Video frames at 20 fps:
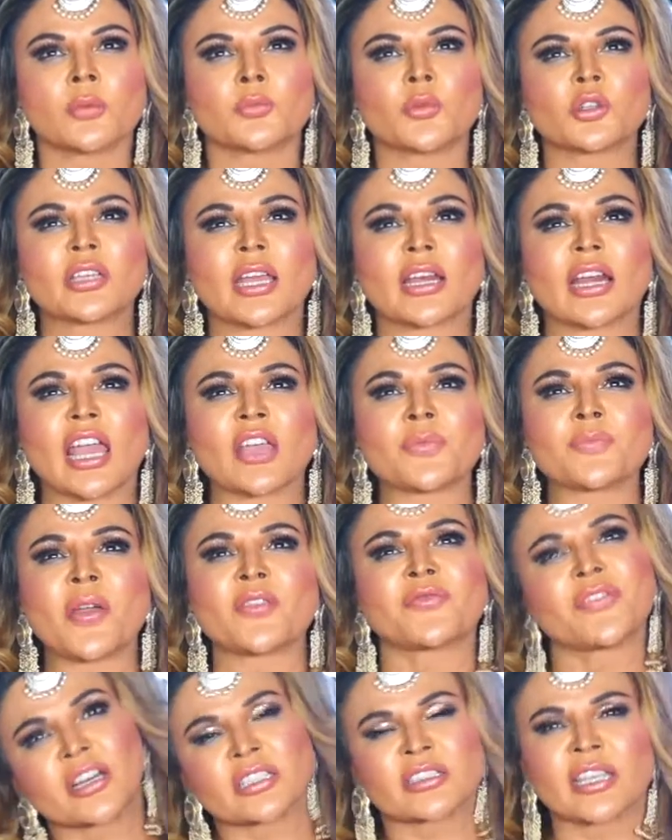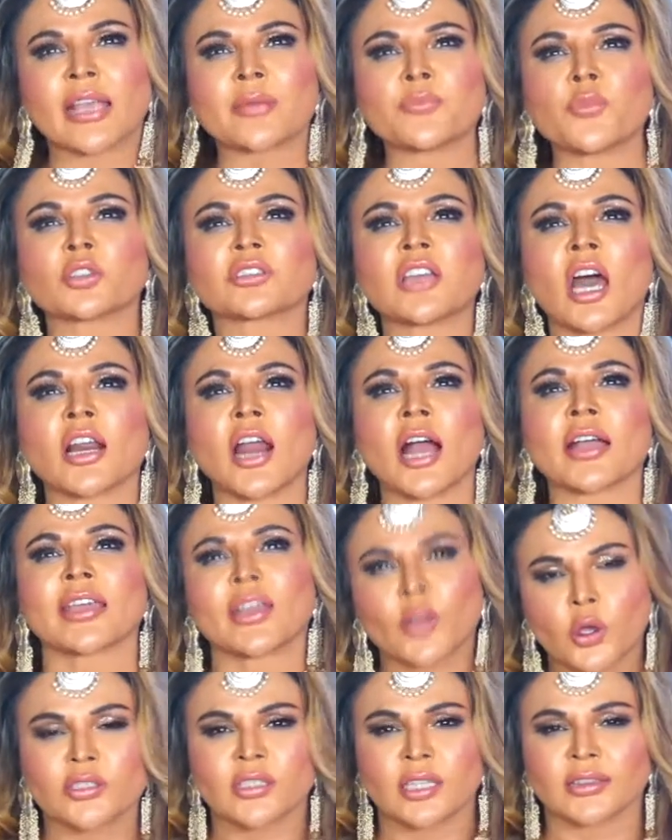मुझे लाइफ में फिर से एक मुर्दा राखी
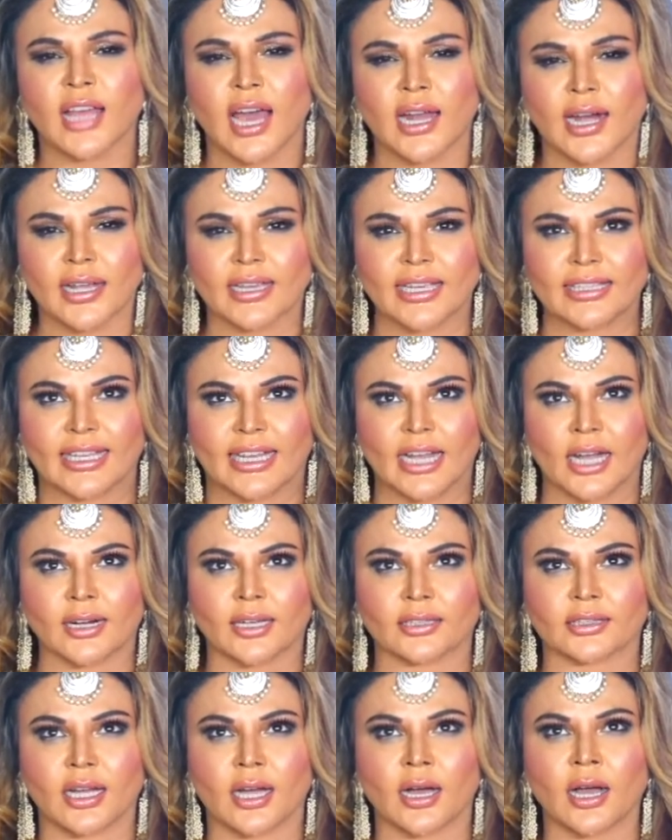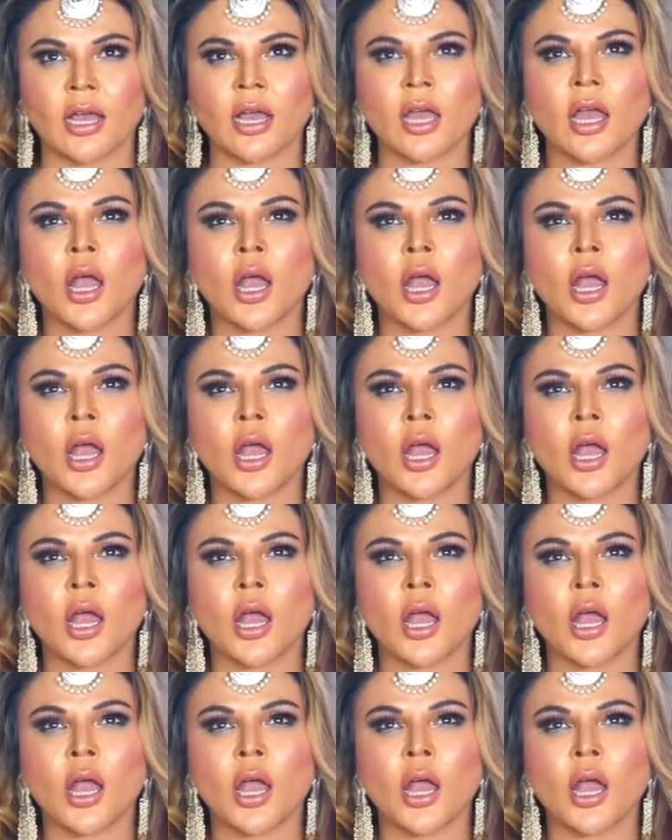को ज़िंदा राखी दिखाना था